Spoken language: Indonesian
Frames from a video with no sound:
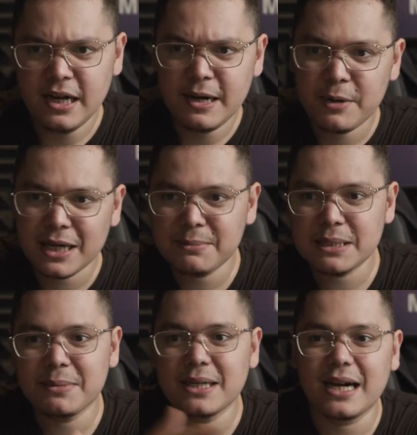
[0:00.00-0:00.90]
uh, mungkin
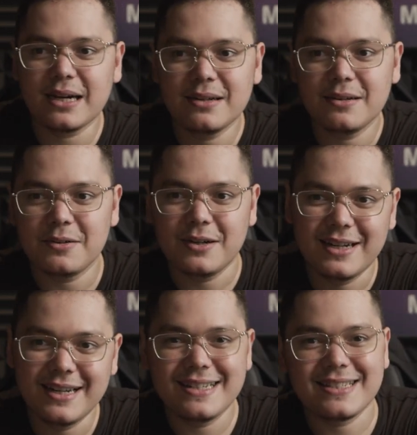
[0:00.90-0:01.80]
teman-teman yang
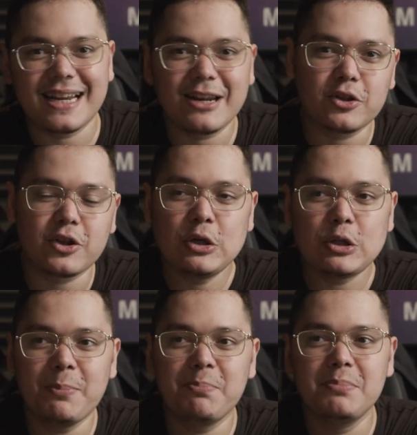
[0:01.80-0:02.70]
sering nonton
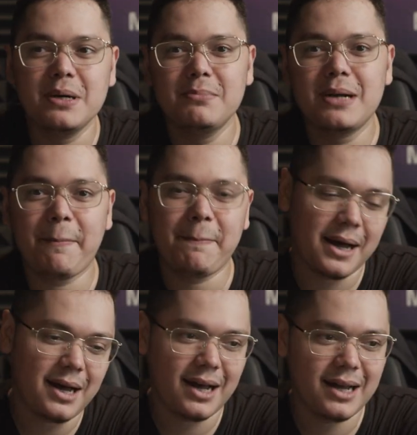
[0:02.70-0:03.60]
YouTube
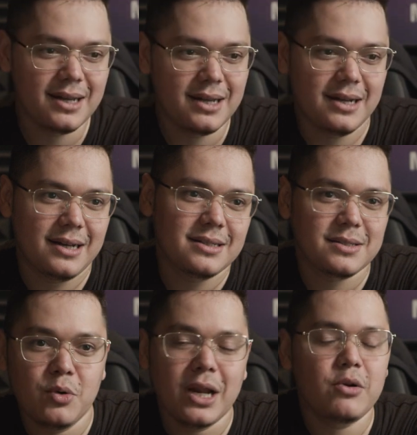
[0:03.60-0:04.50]
beberapa
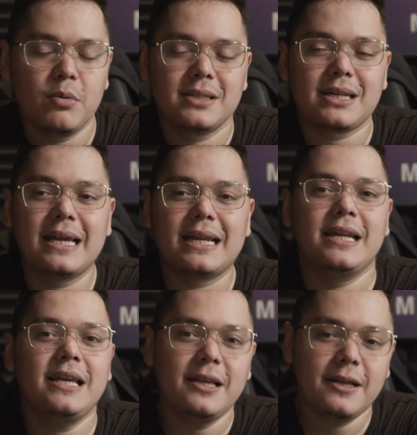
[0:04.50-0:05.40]
sebulan dua bulan
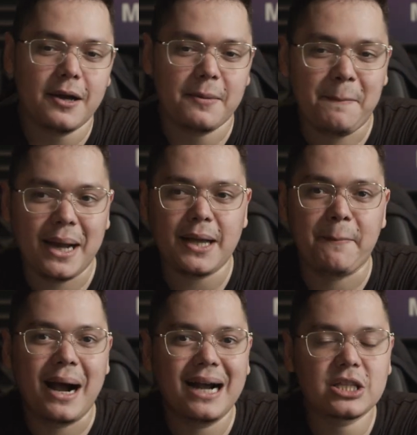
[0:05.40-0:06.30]
terakhir ini
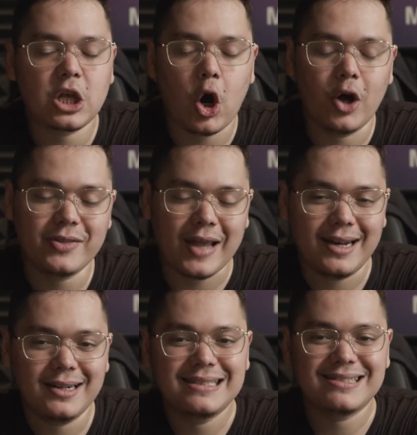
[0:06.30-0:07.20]
banyak banget
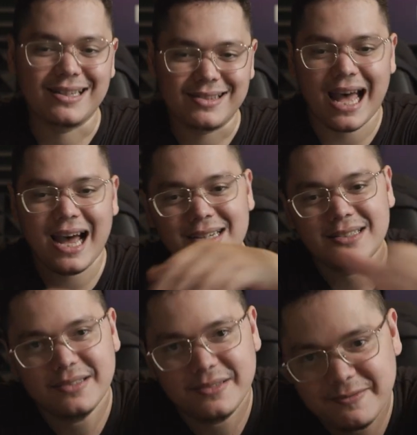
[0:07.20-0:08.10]
konten
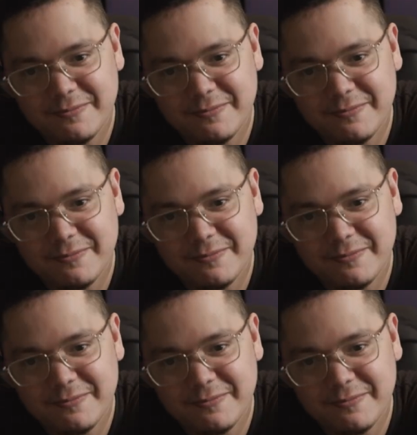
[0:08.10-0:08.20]
tentang